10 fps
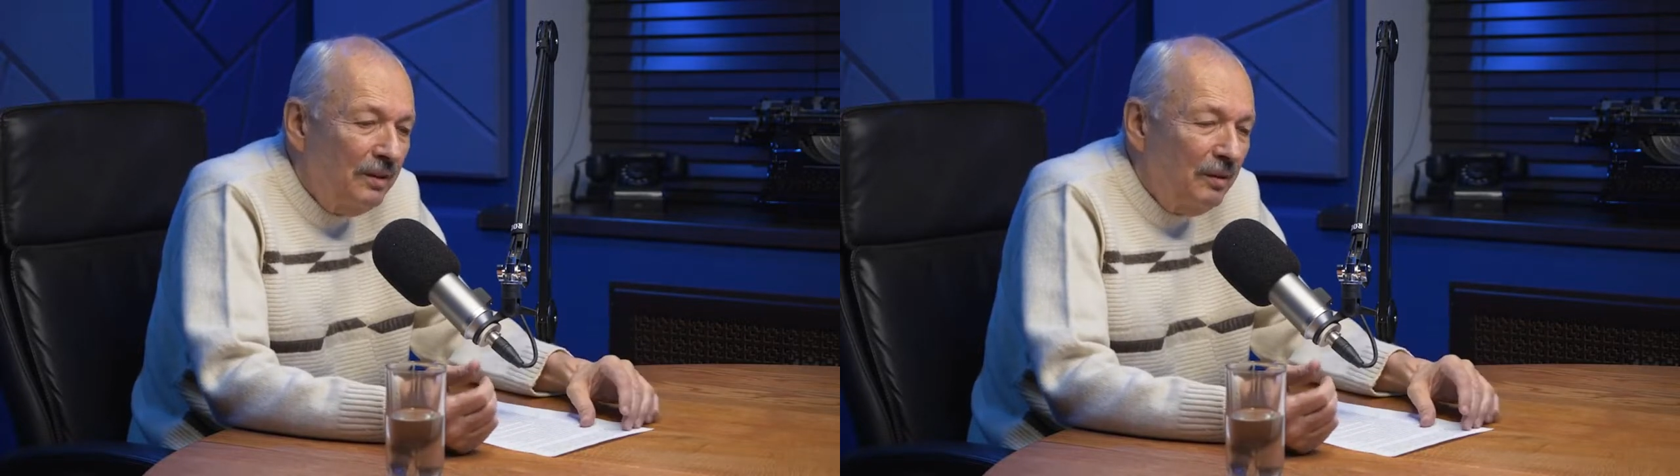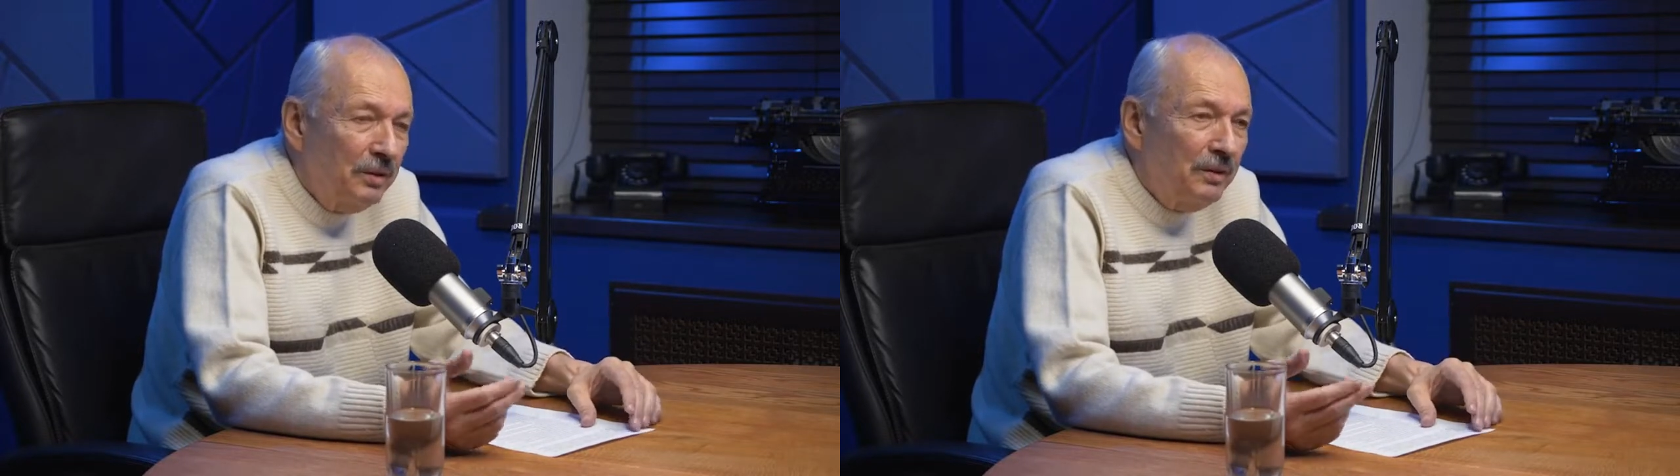
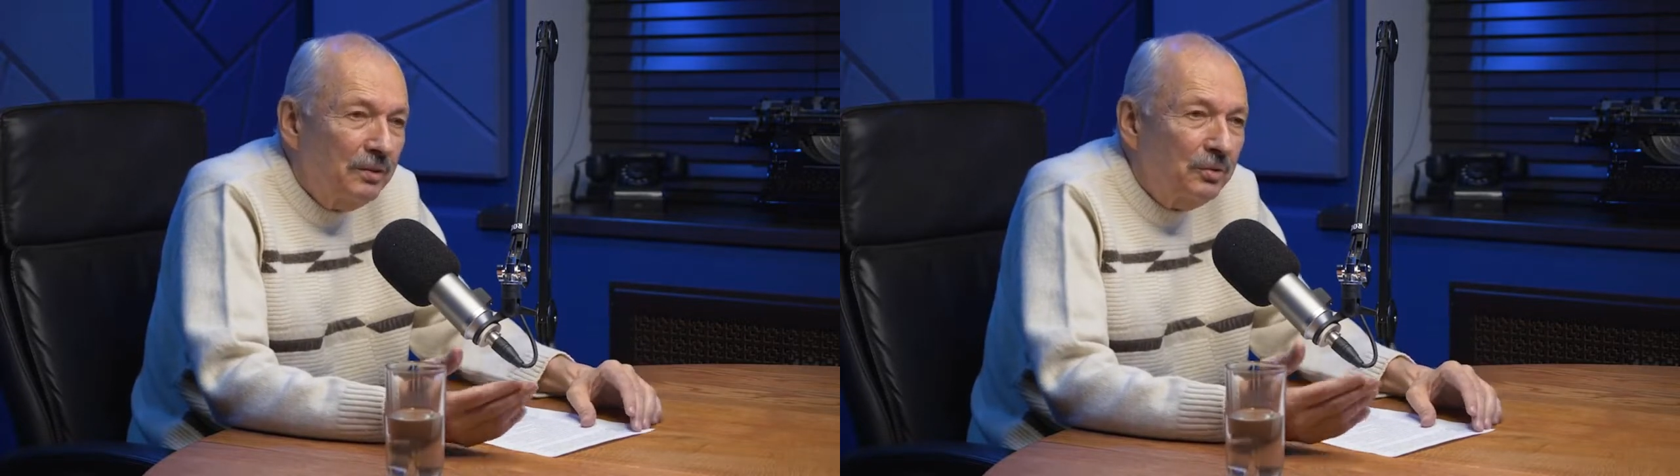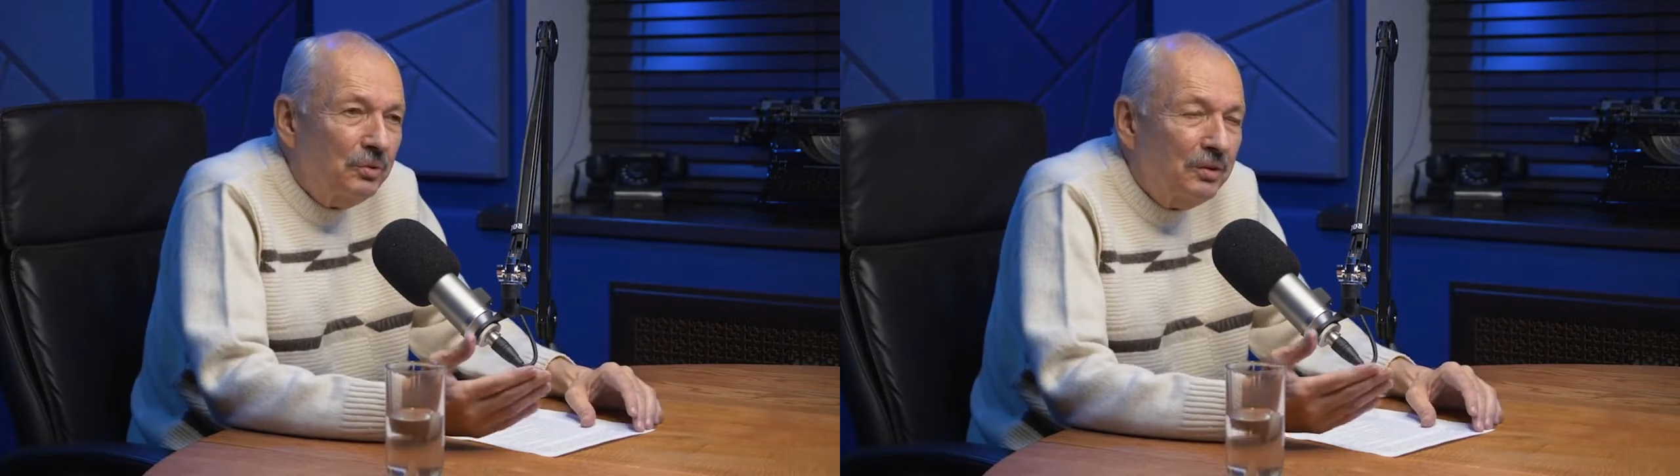
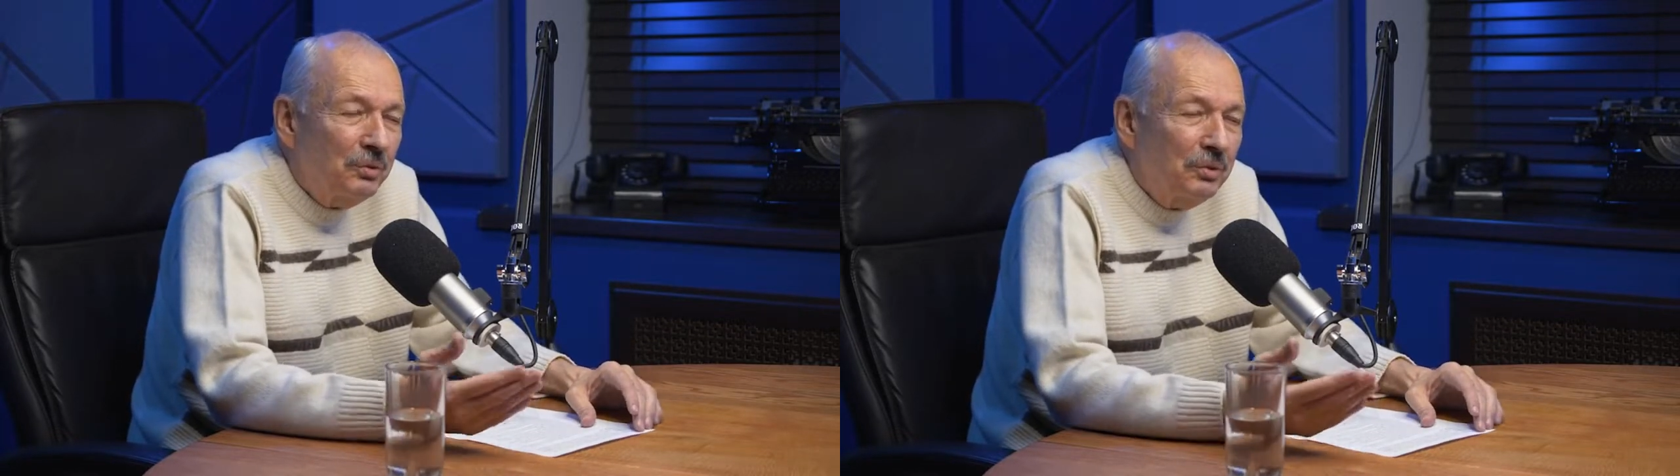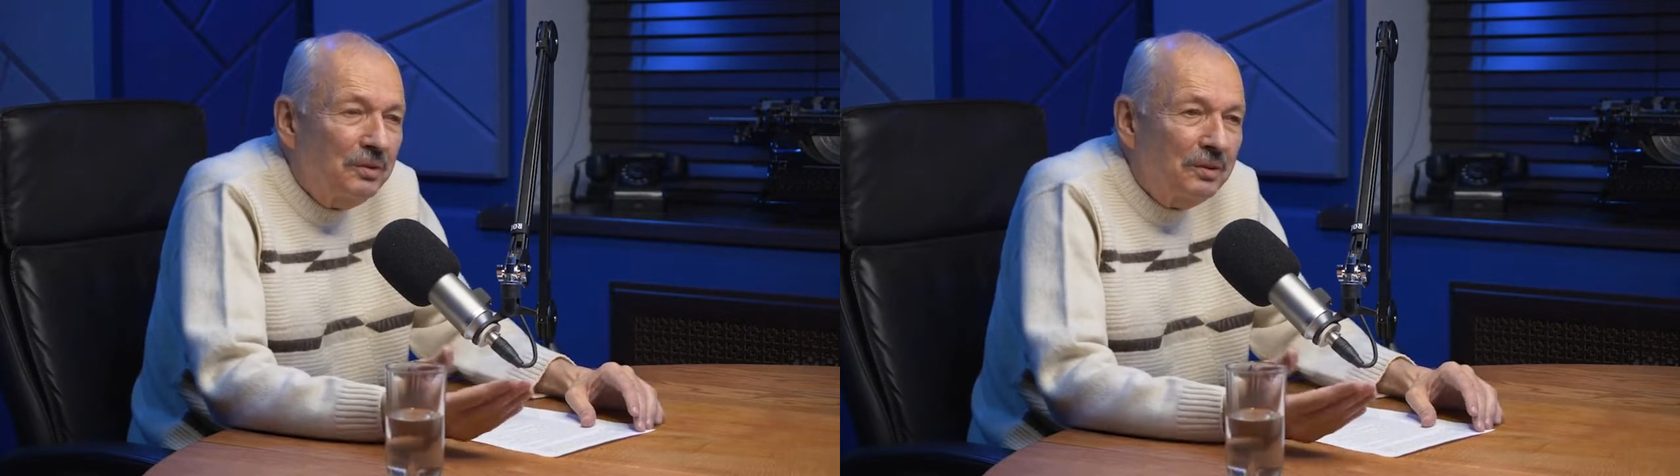Понятно, что
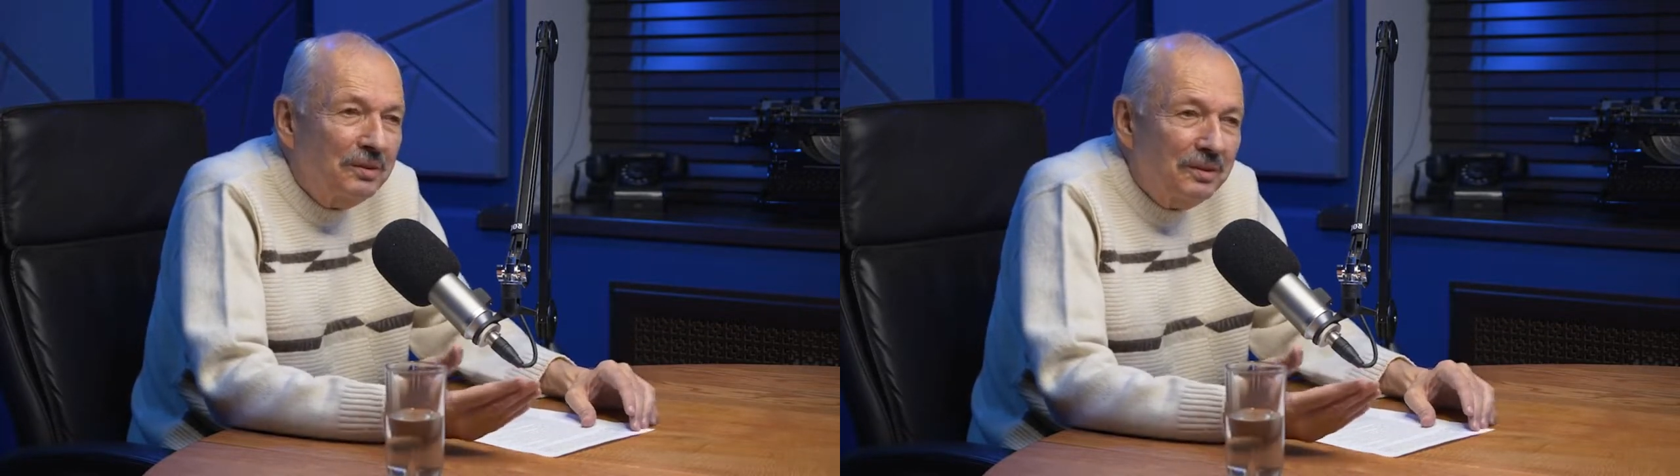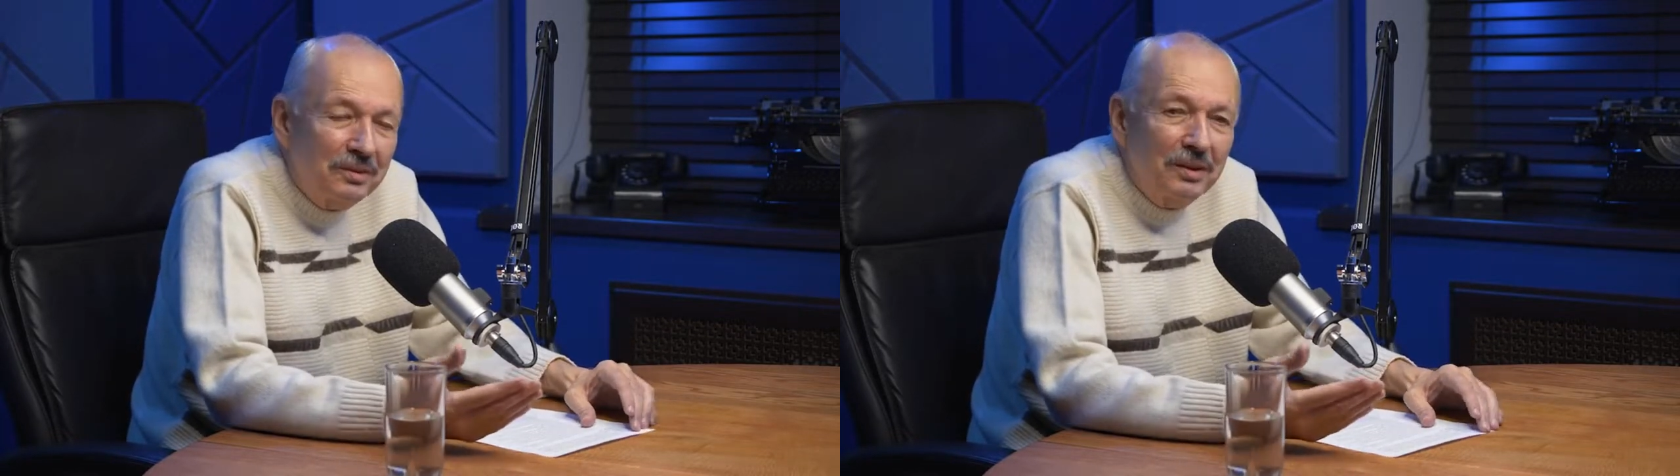этого нет.
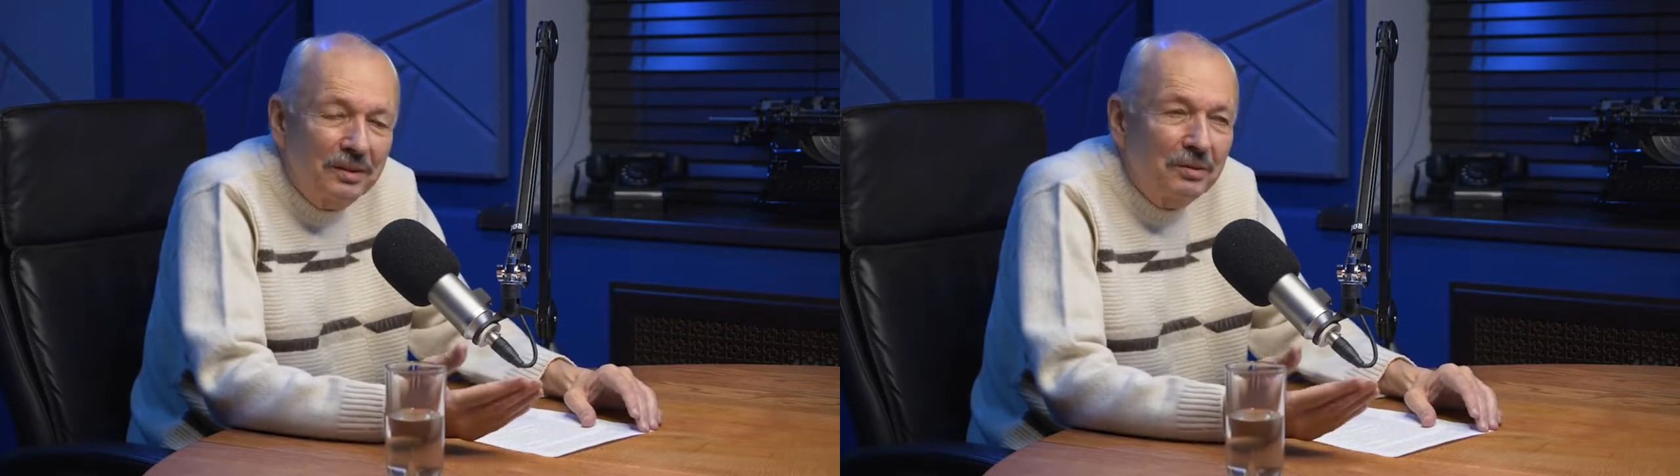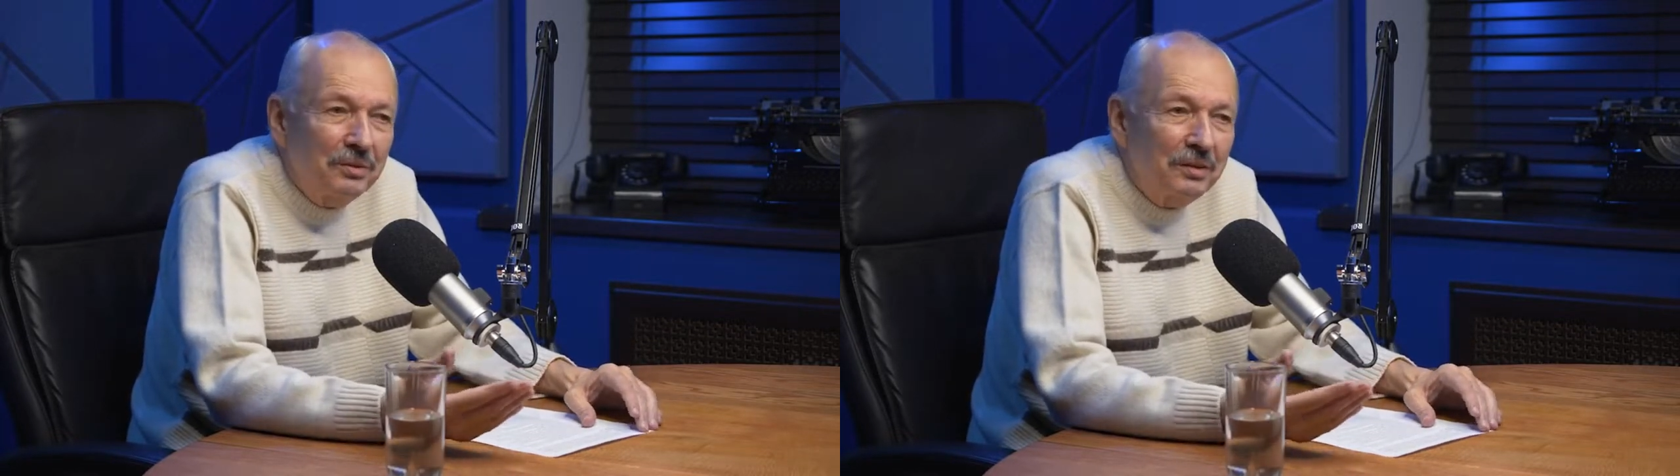Это
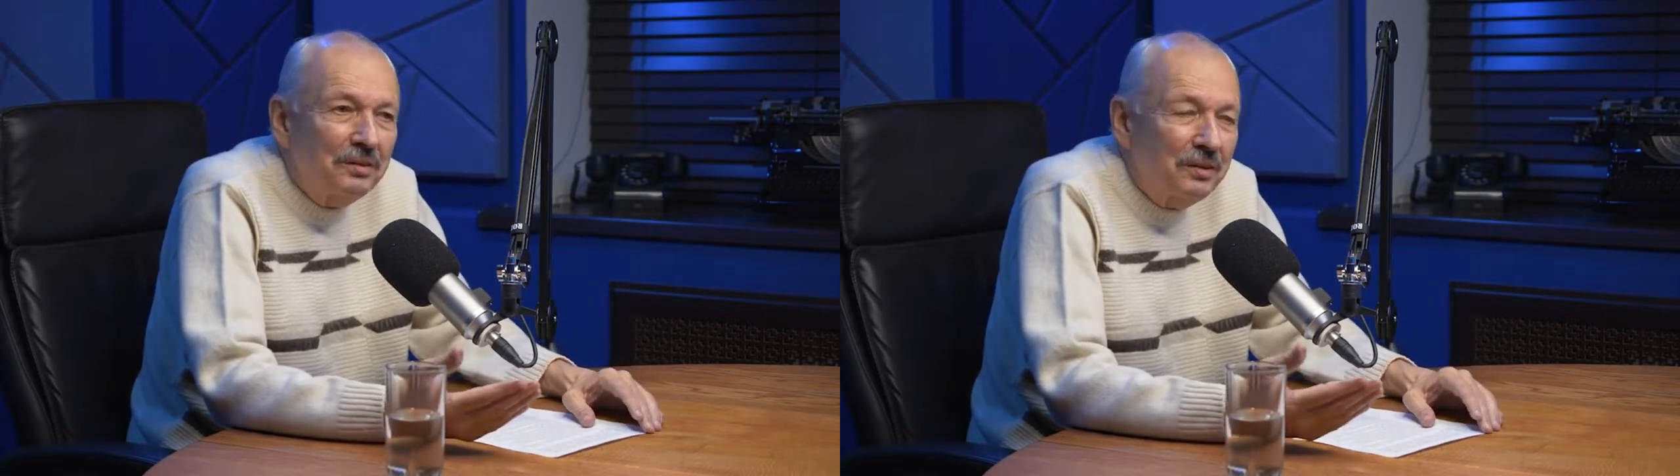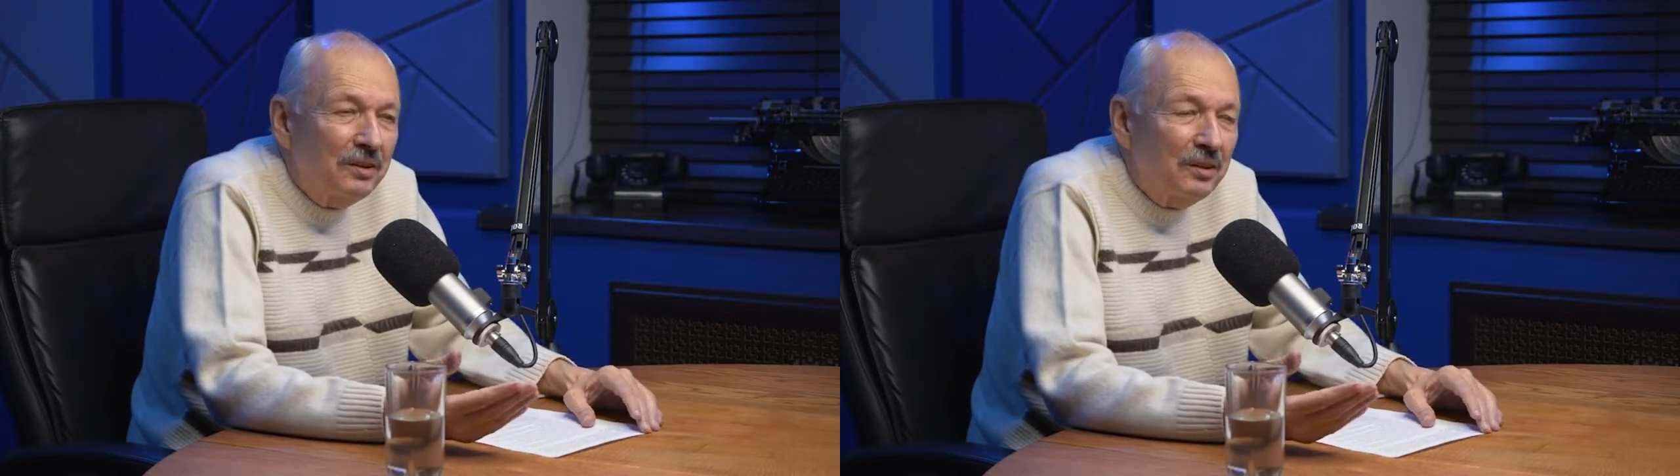скорее вот как
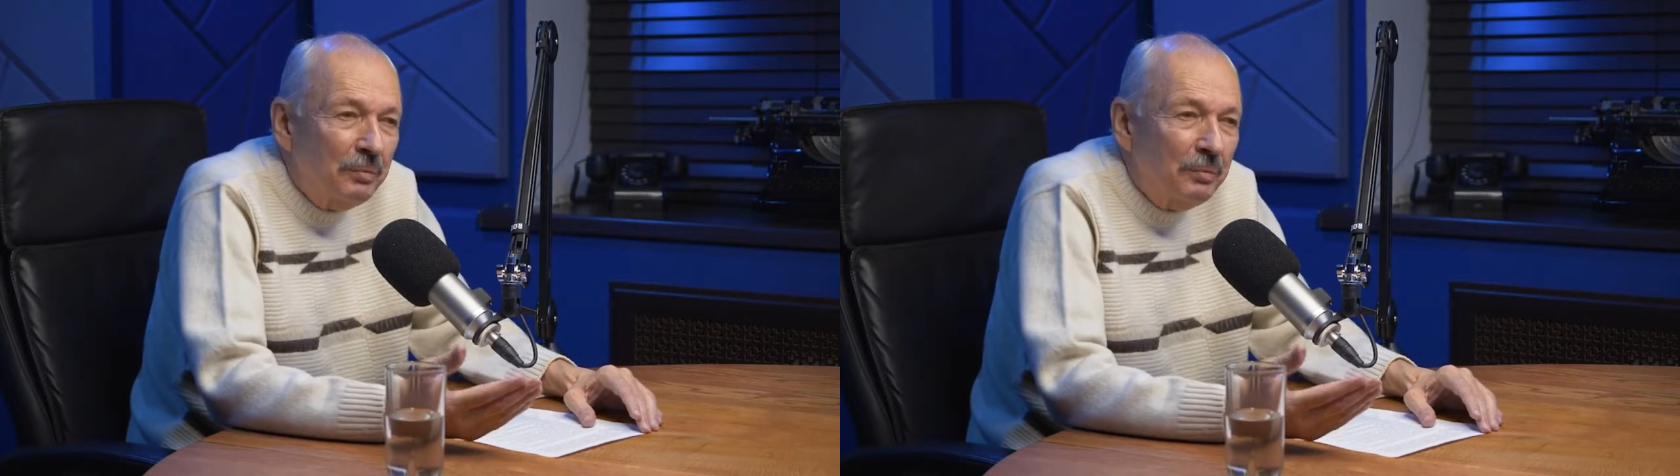некоторый